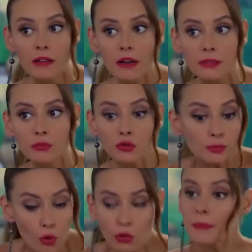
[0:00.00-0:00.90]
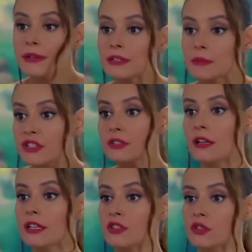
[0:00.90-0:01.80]
imalarda bulunup yok da bakalım
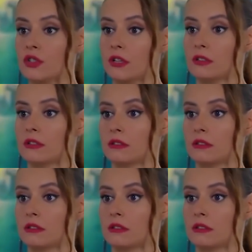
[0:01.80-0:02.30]
içinden ne çıkacak.